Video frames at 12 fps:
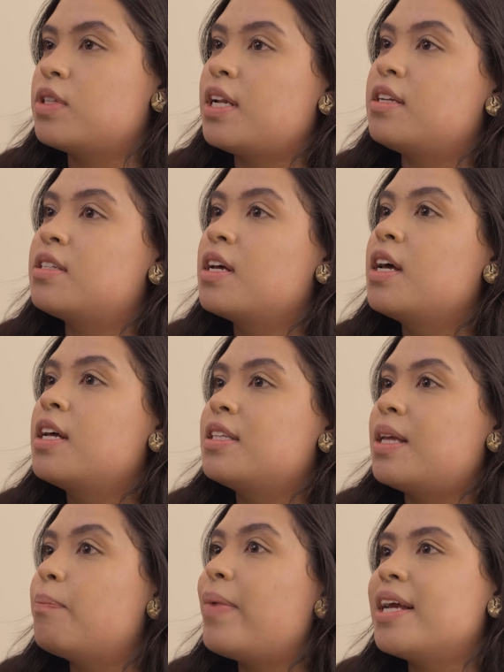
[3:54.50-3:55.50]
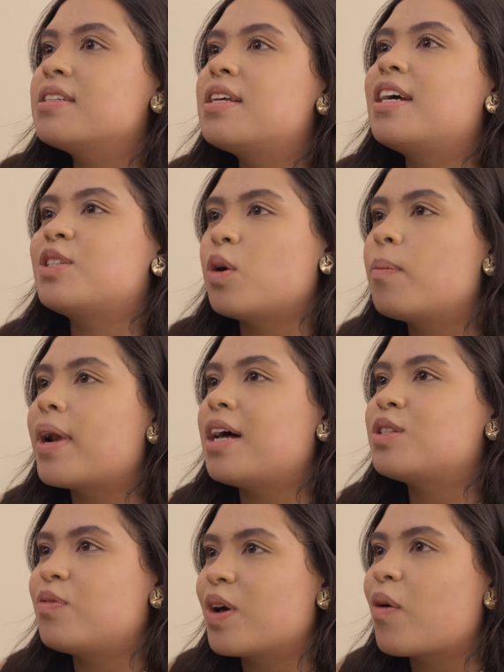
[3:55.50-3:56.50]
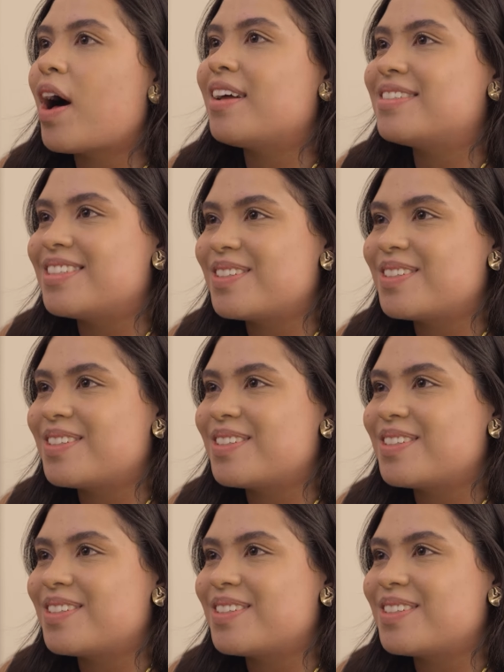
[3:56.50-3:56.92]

eles também sejam um braço V4.